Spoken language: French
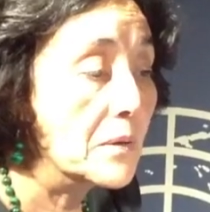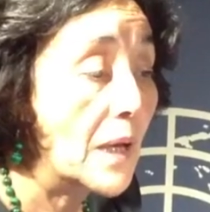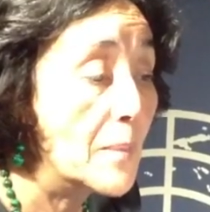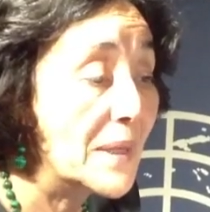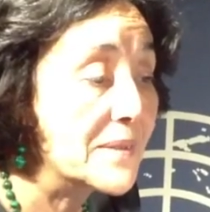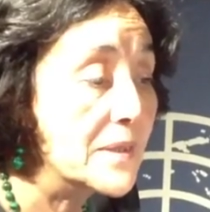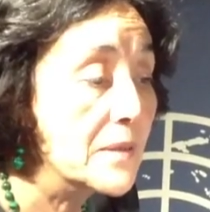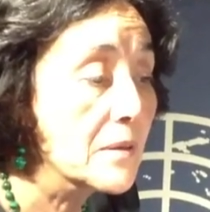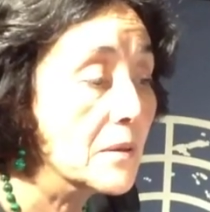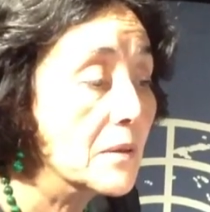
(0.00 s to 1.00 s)

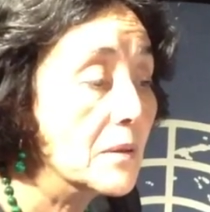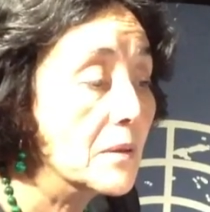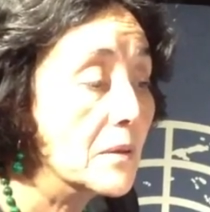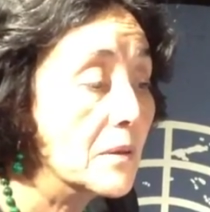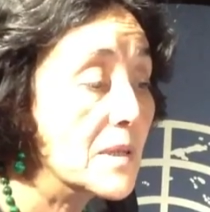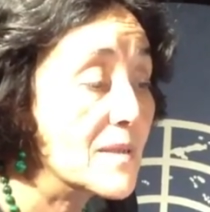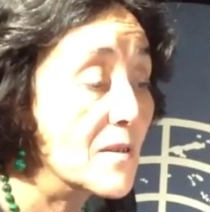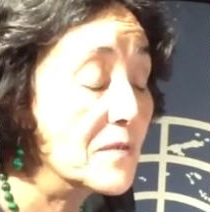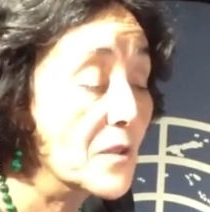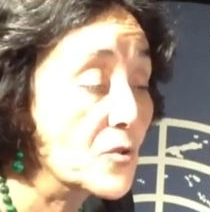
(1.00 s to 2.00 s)
dramatique. des
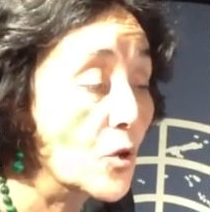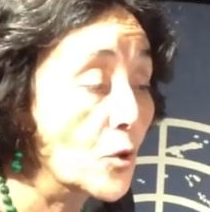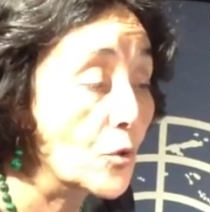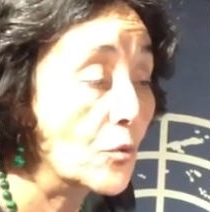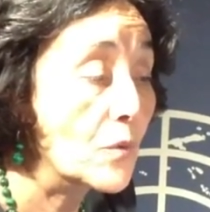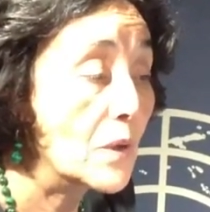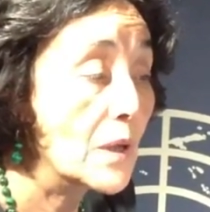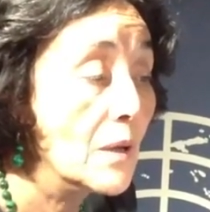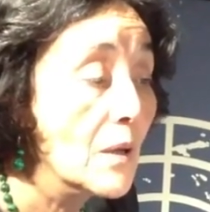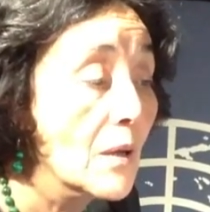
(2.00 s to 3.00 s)
enfants sont
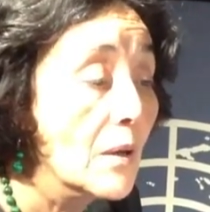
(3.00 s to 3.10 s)
recrutés,